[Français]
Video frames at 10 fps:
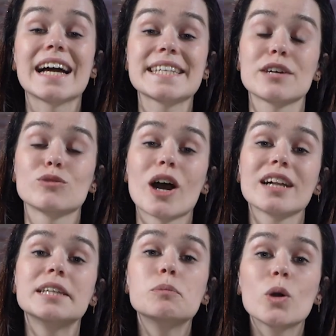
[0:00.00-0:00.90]
à savoir
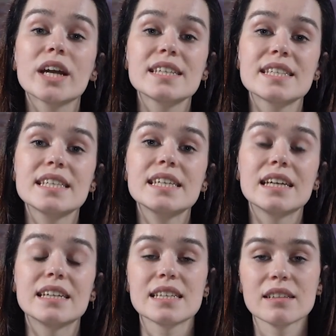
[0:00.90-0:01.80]
l'hypocrisie
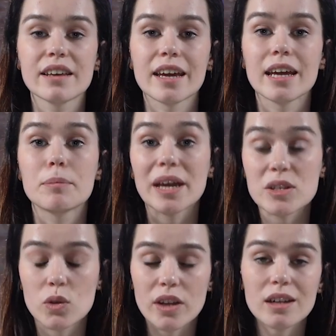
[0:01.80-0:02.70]
et les intérêts
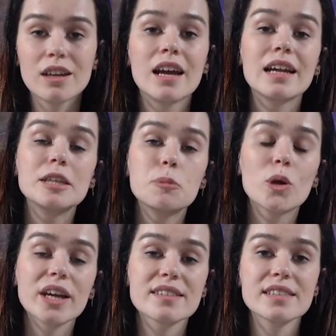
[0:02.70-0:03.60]
personnels,
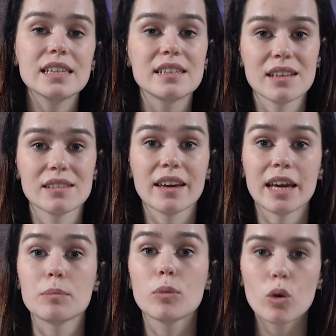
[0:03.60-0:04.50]
l'hypocrisie et les
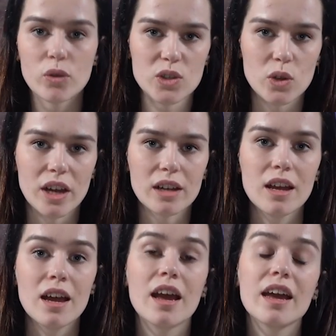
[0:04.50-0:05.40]
intérêts professionnels,
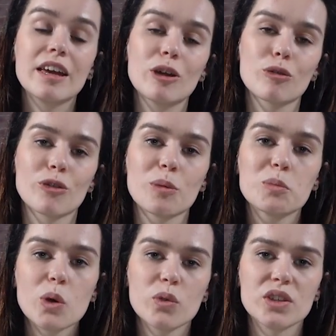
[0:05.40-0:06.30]
et enfin,
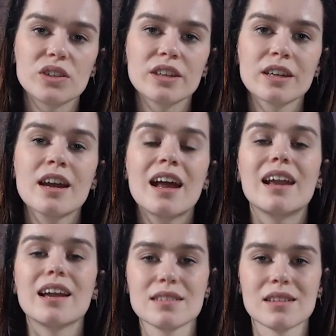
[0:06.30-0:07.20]
pour finir,
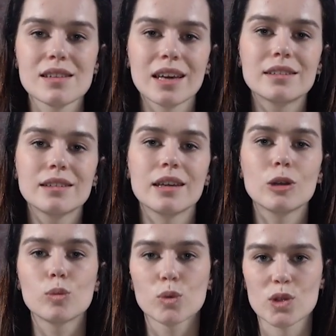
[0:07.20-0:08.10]
la sincérité et
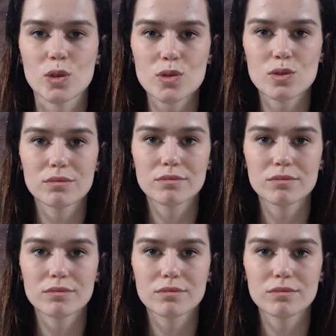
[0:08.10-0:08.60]
le bon sens.